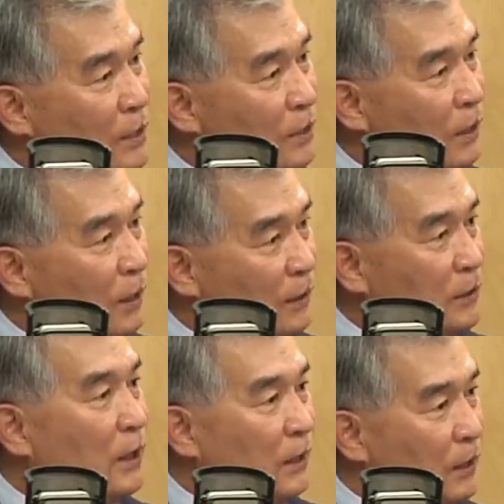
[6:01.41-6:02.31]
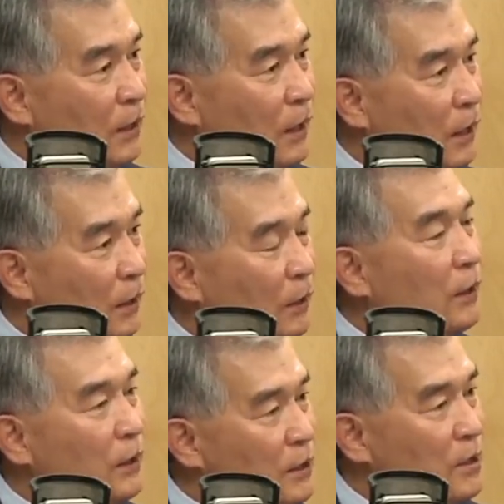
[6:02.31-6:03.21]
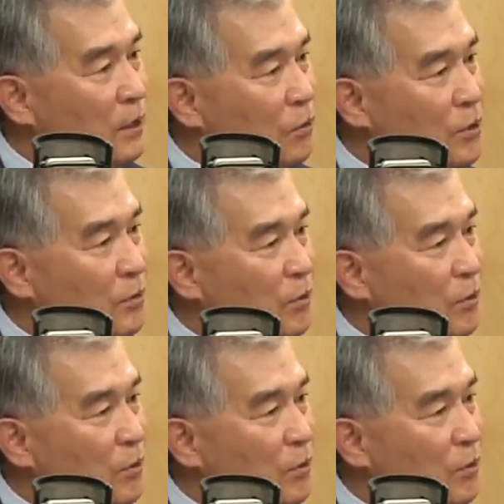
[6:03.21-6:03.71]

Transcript: 안정화되지 않겠나 네. 이렇게 예측하고 네,